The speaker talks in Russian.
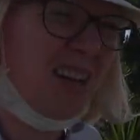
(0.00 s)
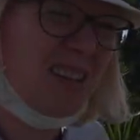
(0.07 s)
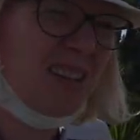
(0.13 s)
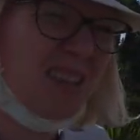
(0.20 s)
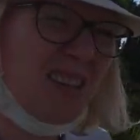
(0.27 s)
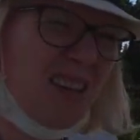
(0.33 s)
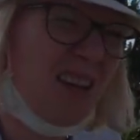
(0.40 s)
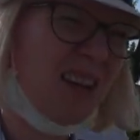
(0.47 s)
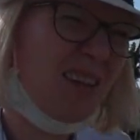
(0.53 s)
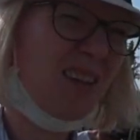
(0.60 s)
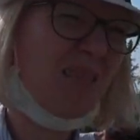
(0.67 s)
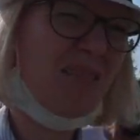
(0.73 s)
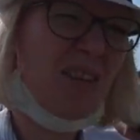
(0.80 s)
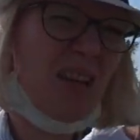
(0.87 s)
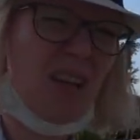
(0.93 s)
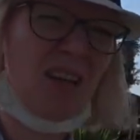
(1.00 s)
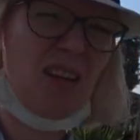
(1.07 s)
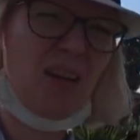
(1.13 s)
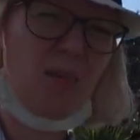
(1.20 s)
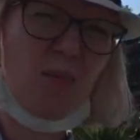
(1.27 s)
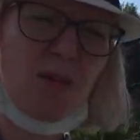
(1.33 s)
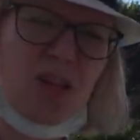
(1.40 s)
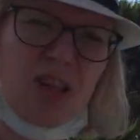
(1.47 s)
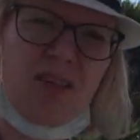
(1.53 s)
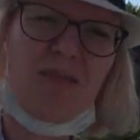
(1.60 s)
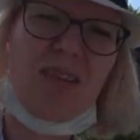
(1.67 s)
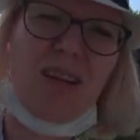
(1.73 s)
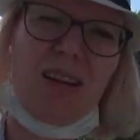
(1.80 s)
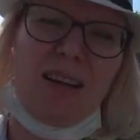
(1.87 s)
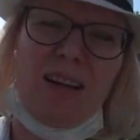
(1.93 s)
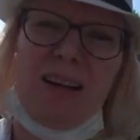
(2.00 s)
странного или необычного,